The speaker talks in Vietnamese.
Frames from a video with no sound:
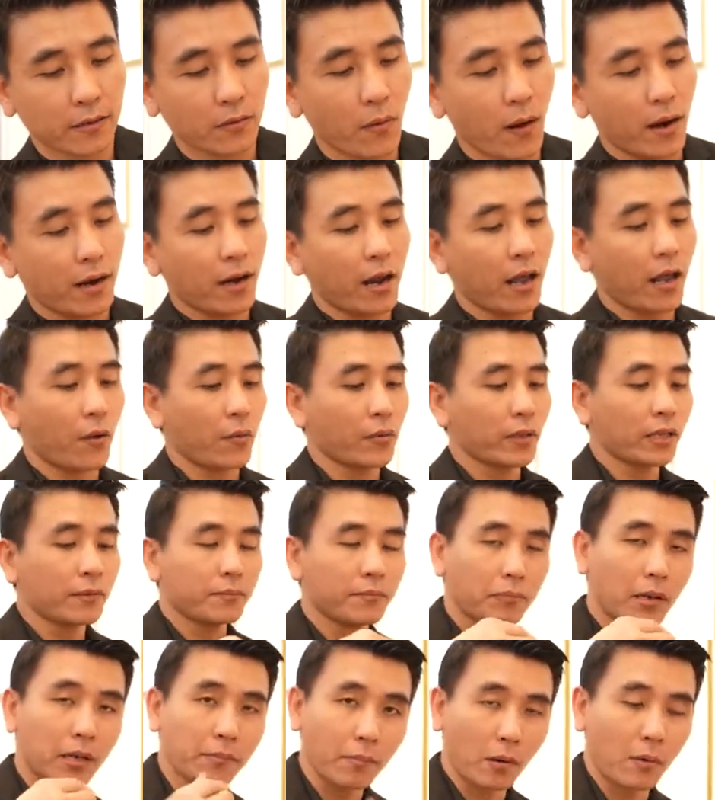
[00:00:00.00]
Hoặc là quý
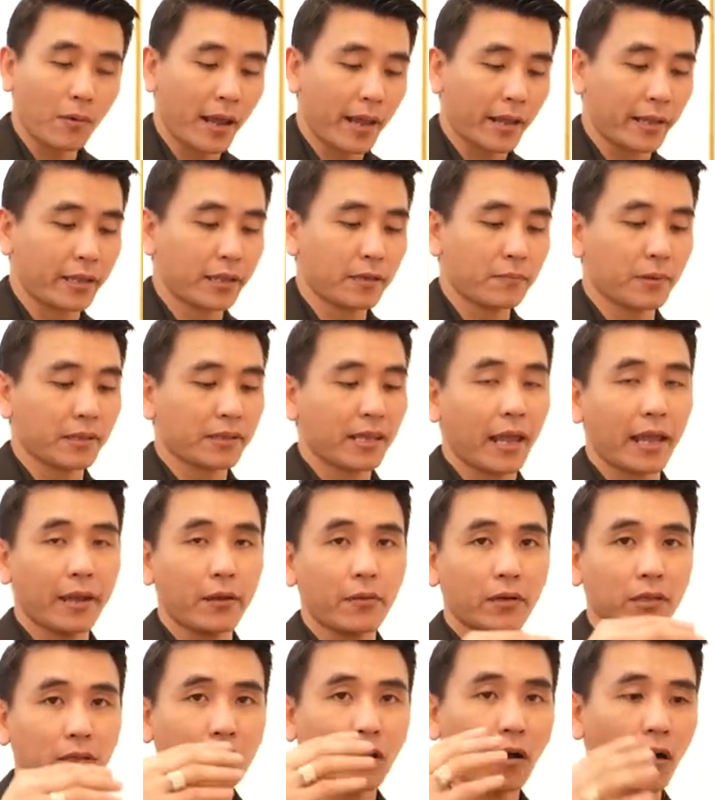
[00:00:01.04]
thích mẫu này nhưng mà tay
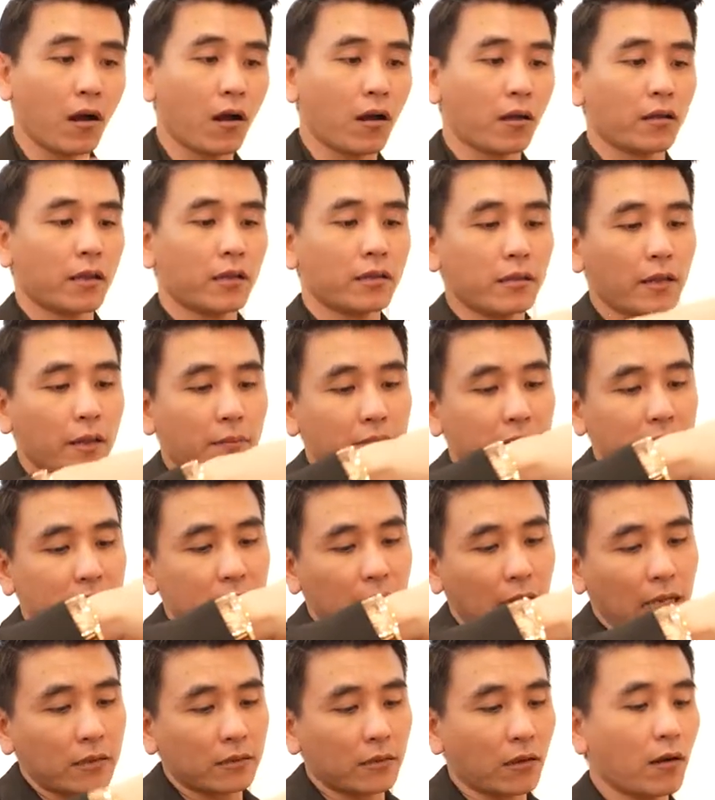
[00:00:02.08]
quý to, thích làm
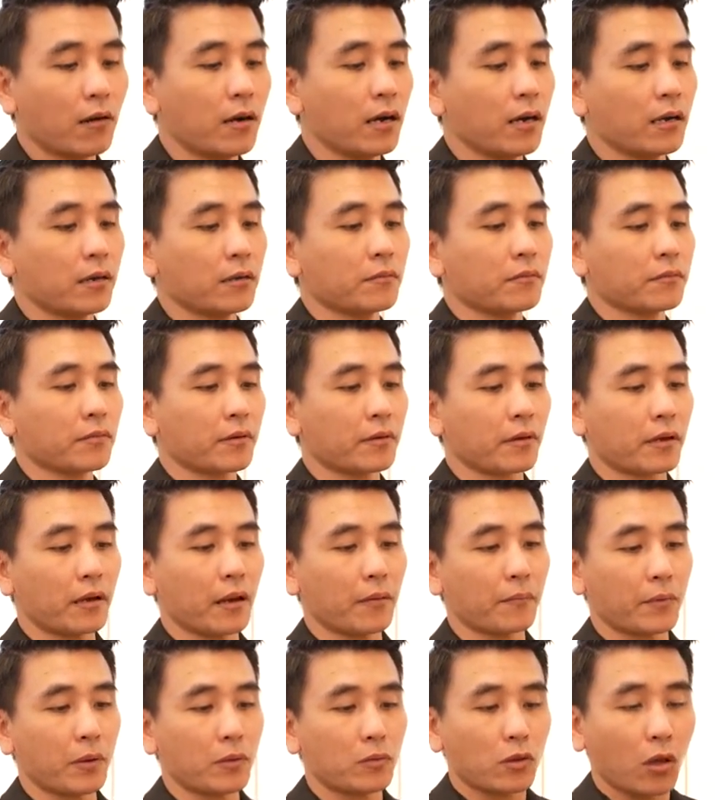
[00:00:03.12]
nhẫn to hơn,
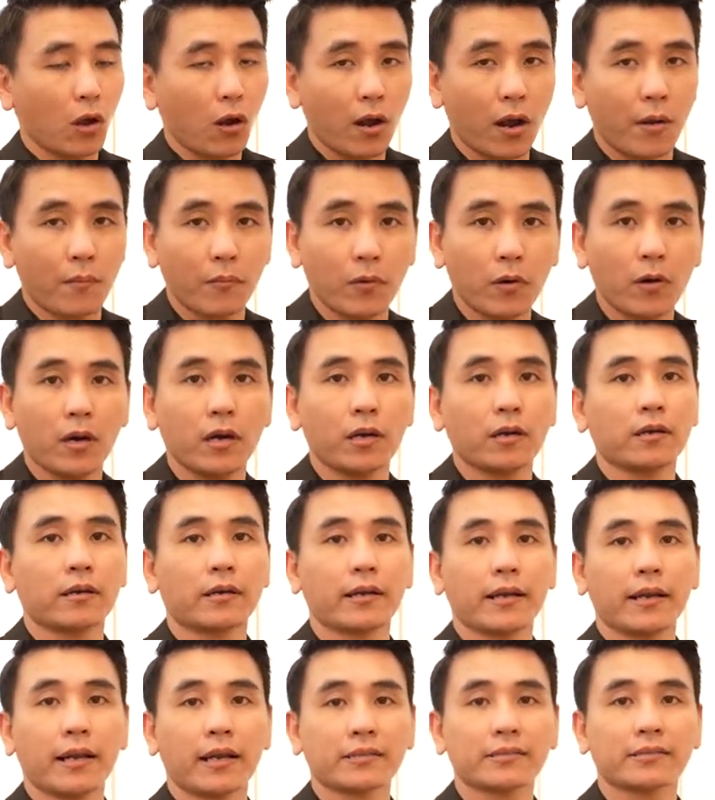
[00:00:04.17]
làm cái to hầm mố hơn,
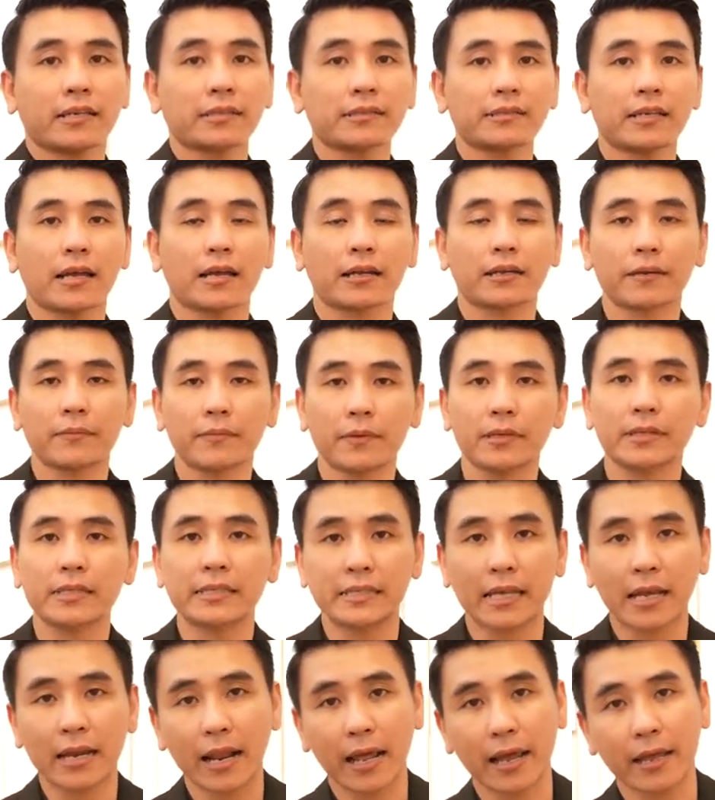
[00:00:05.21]
Kỳ Lân sẵn sàng đáp ứng đi
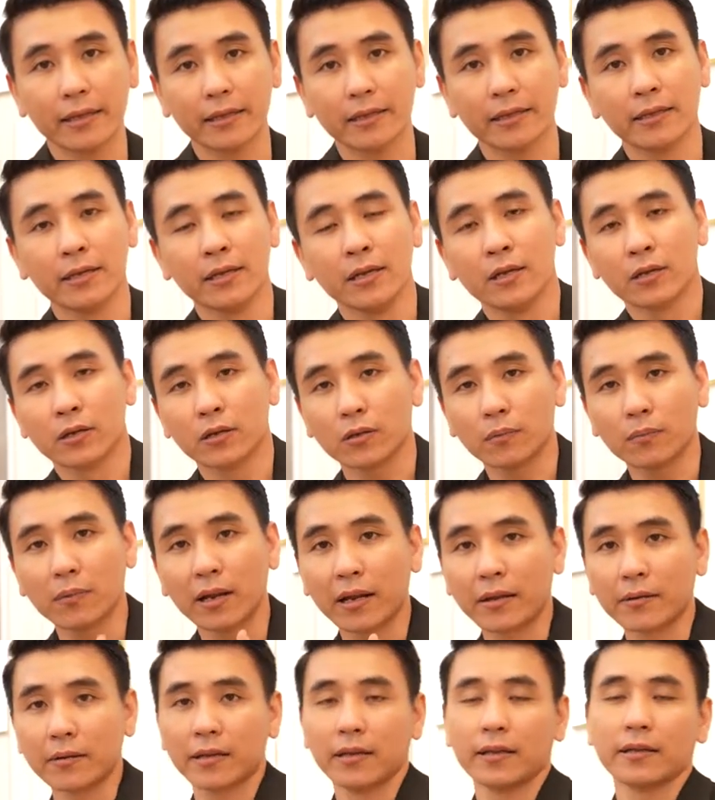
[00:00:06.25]
xa lại. Nói chung
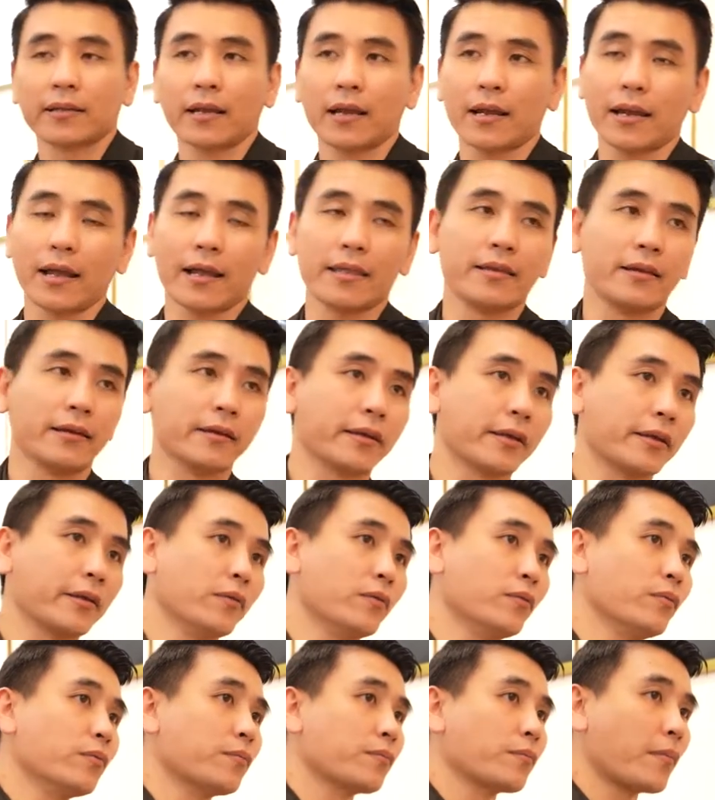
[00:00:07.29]
là tất cả những
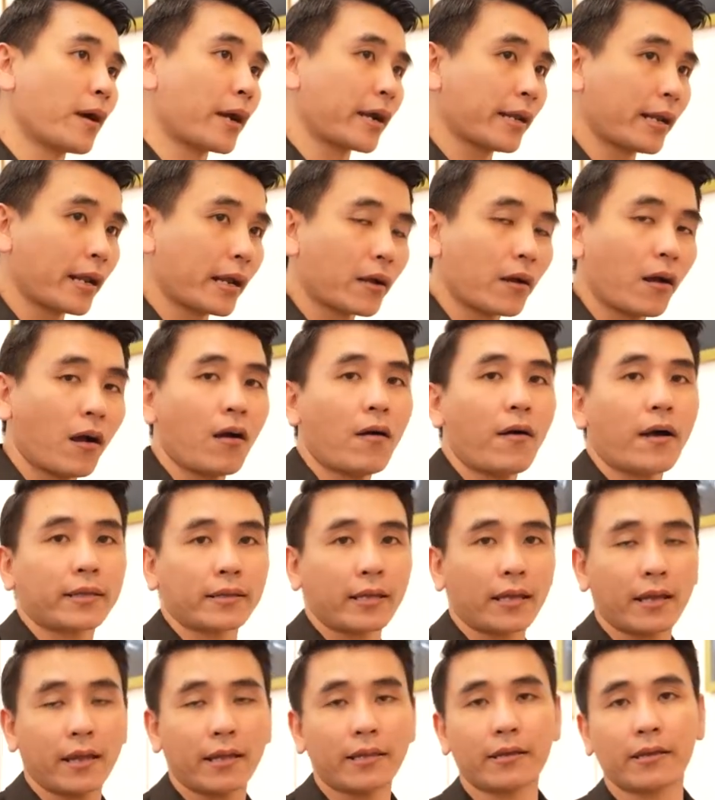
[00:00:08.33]
kiểu mà Kỳ Lân có, hoặc
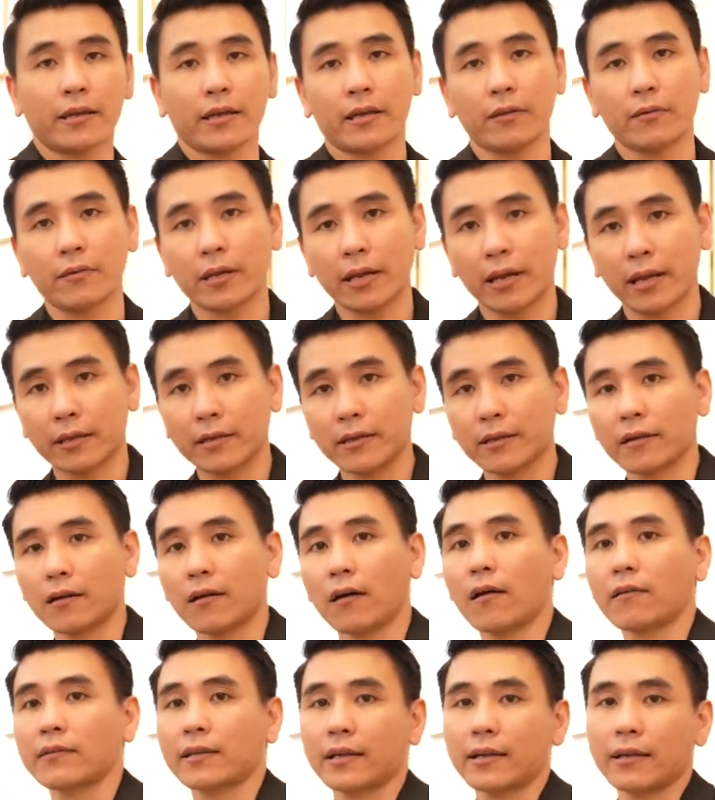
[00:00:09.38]
tất cả những kiểu Kỳ Lân chưa
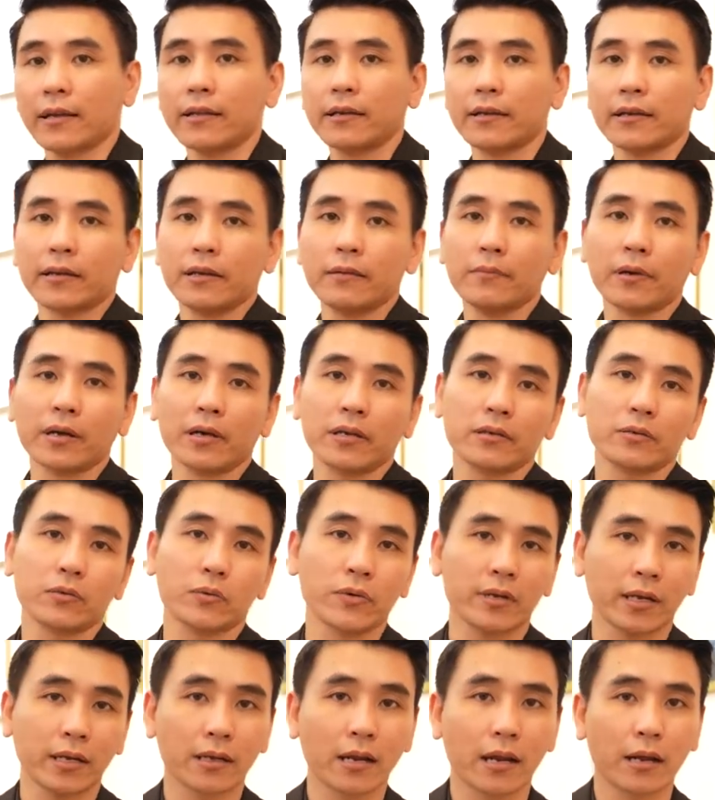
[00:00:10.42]
có, tất cả những kiểu mà
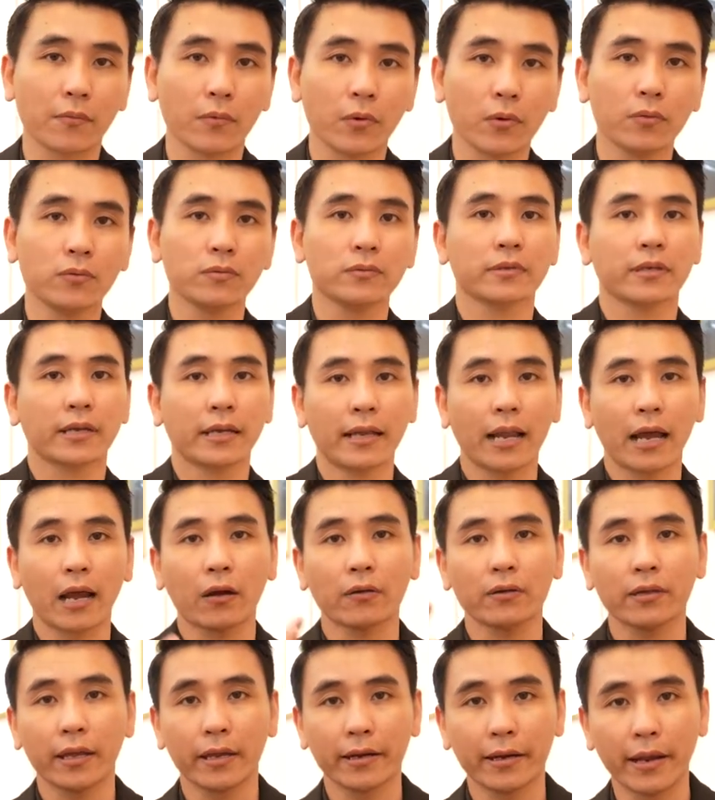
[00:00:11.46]
quý khách đang muốn, Kỳ Lân
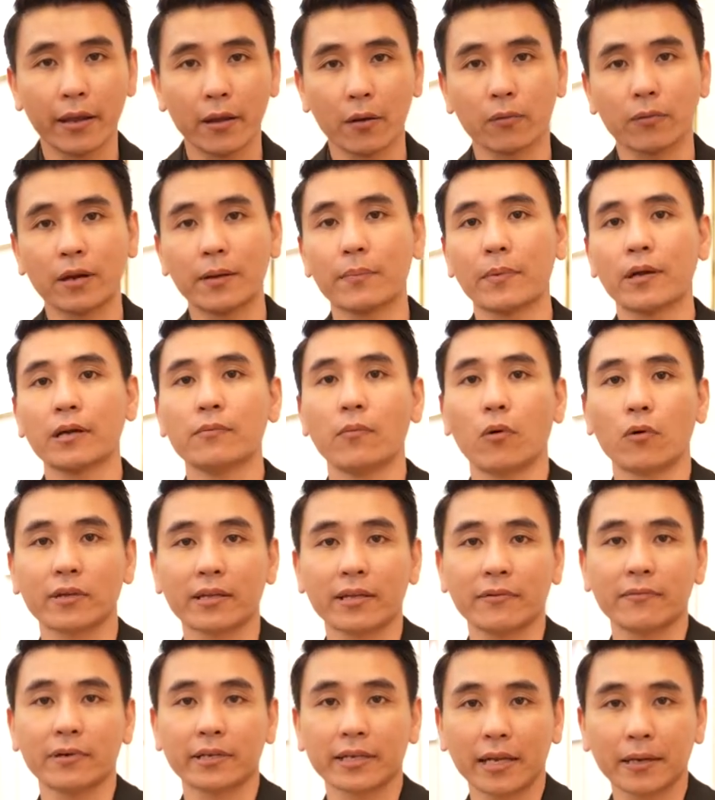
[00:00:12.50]
có thể đều đáp ứng
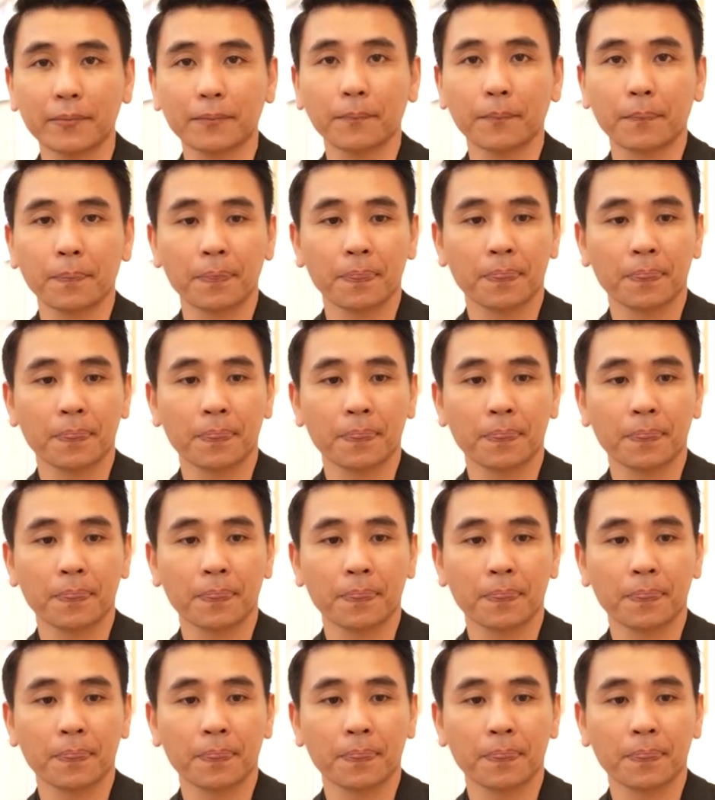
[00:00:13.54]
100%.